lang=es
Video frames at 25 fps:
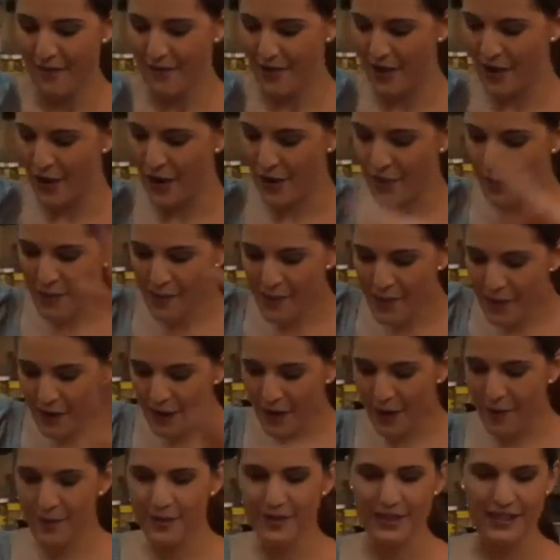Bueno, lo
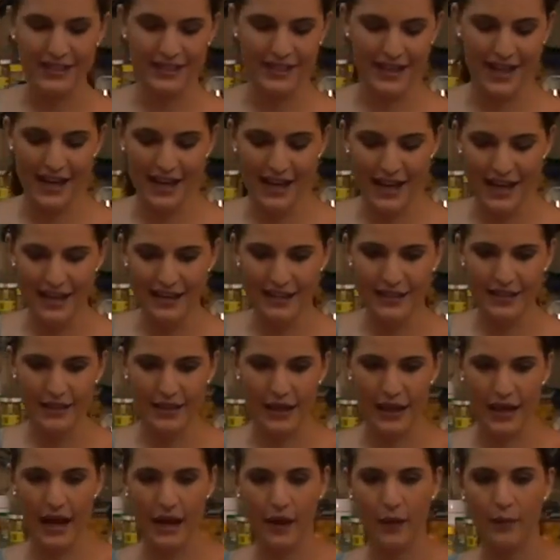primero que vamos a hacer es
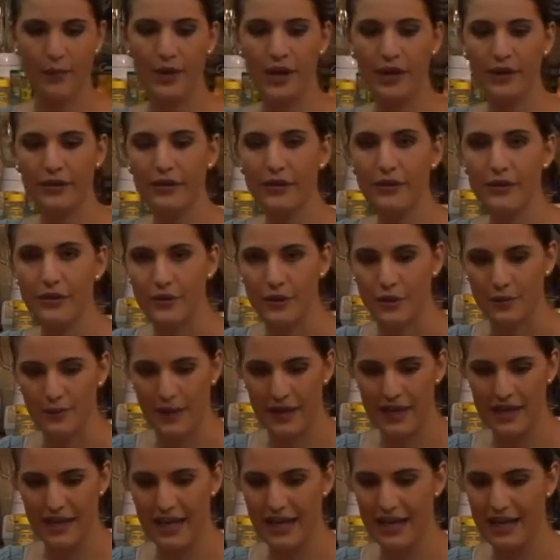acomodar todos nuestros
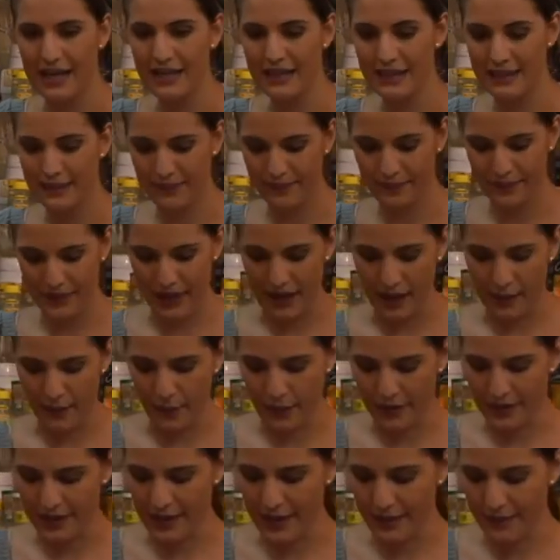pañales de la
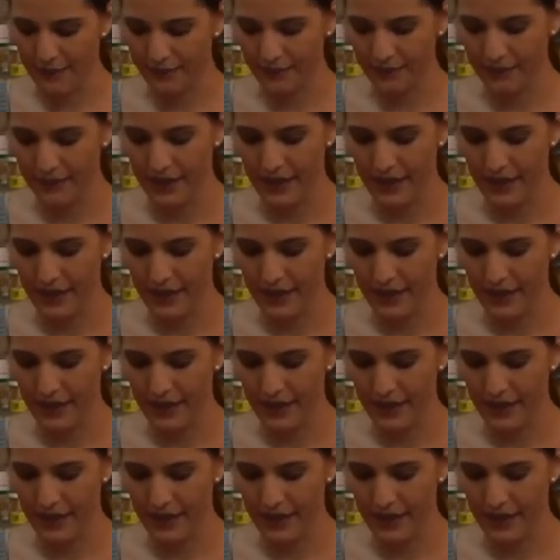bolsa